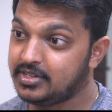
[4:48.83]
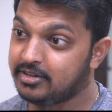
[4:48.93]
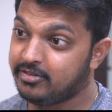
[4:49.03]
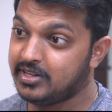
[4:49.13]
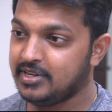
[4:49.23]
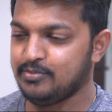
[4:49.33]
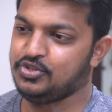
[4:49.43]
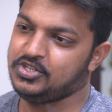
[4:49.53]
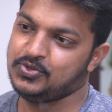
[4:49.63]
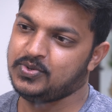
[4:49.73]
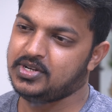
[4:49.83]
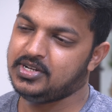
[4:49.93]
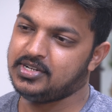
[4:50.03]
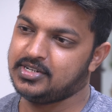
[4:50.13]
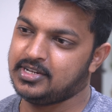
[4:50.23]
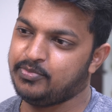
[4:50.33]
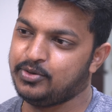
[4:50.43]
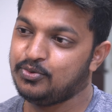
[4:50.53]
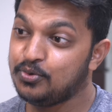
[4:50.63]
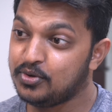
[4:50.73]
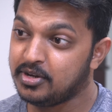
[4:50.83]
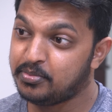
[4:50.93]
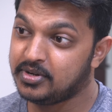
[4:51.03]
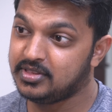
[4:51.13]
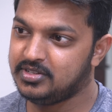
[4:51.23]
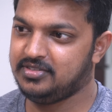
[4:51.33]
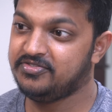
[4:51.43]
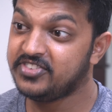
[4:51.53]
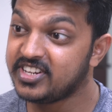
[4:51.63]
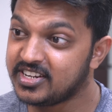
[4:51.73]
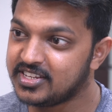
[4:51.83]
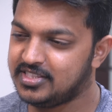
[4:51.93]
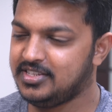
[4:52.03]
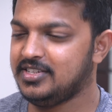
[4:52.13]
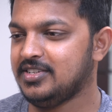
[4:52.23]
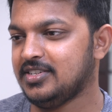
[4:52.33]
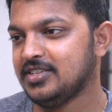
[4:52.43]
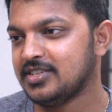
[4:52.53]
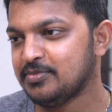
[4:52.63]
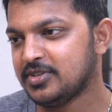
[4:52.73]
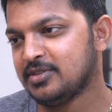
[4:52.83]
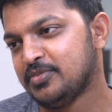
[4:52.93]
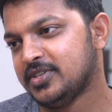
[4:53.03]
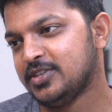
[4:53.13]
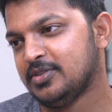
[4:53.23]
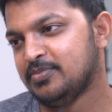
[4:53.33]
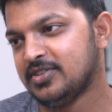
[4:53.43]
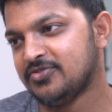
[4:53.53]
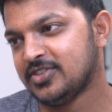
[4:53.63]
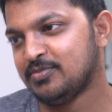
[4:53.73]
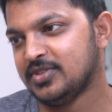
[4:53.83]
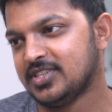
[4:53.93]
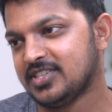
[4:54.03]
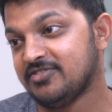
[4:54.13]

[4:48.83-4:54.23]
நீ சீக்கிரம் வேலையெல்லாம் முடிச்சுட்டு வா நான் போய் உள்ள பார்த்து வெறி ஏற்றிக்கிறேன் அதுக்கப்புறம் பாரு என்னோட பர்ஃபார்மன்ஸா